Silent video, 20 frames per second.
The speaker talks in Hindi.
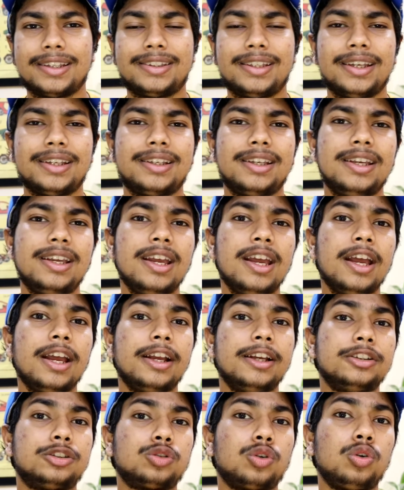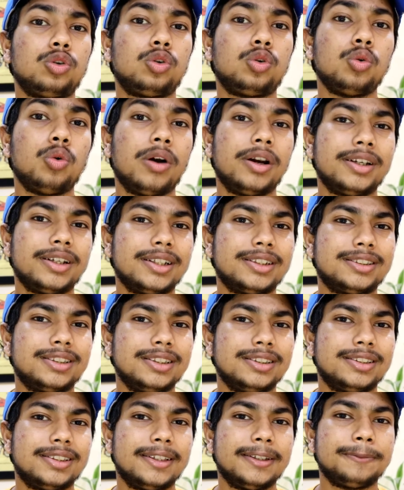रहे थे कि इसको 200
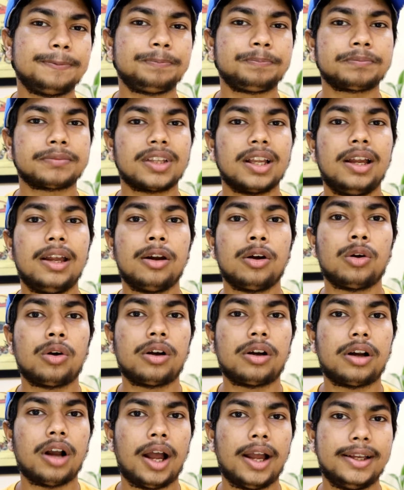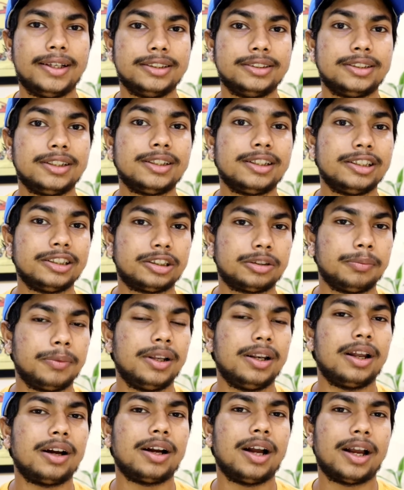सीसी का इंजन
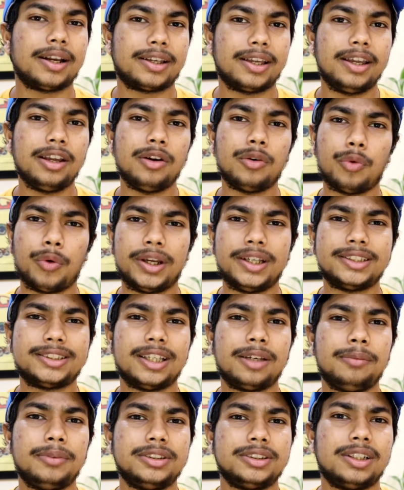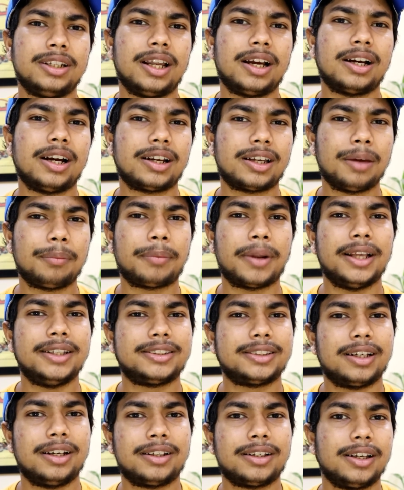इसमें लगा के वही सेम इंजन लगा के
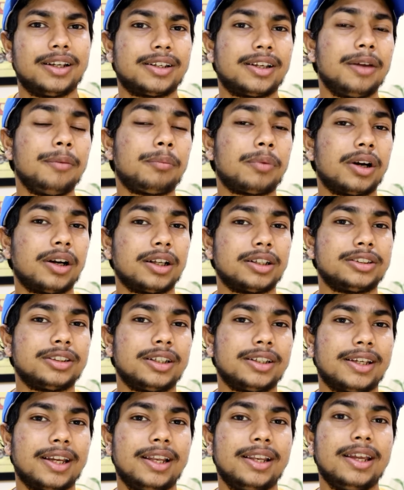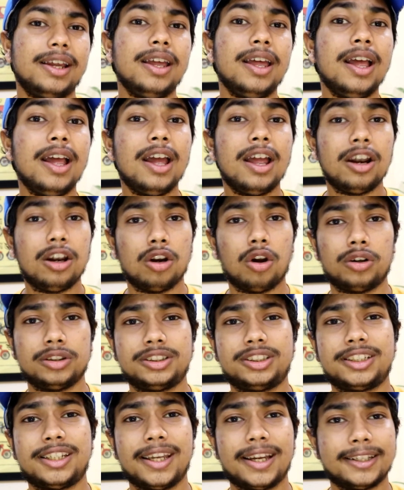प्राइस कट करके प्रोडक्शन के लिए
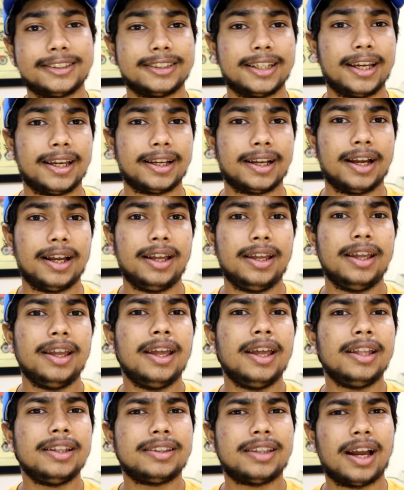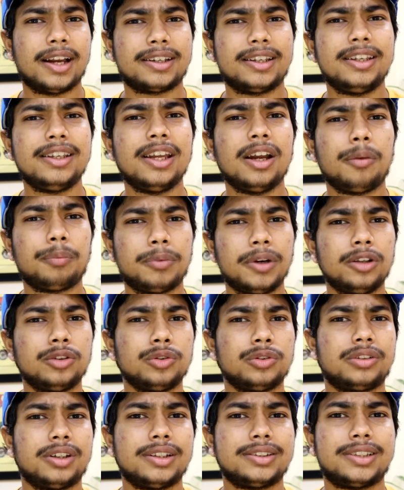लॉन्च किया जाएगा ताकि ये अपने
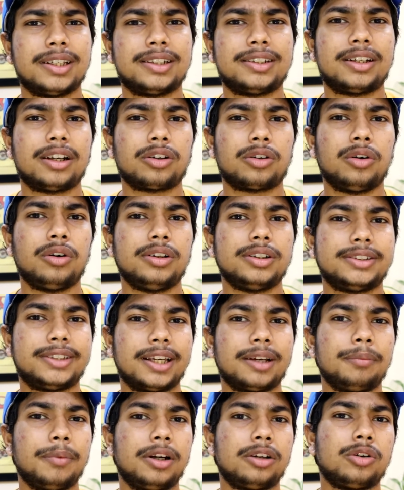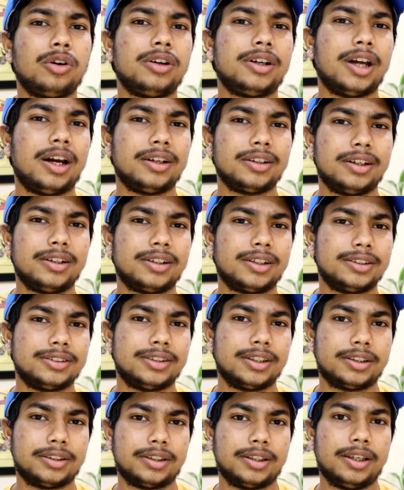दूसरे सेक्टर को सेगमेंट को टारगेट कर
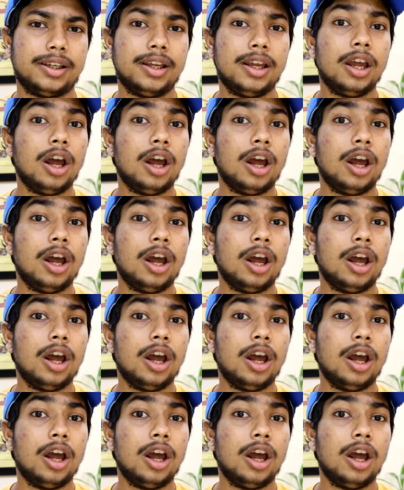सकते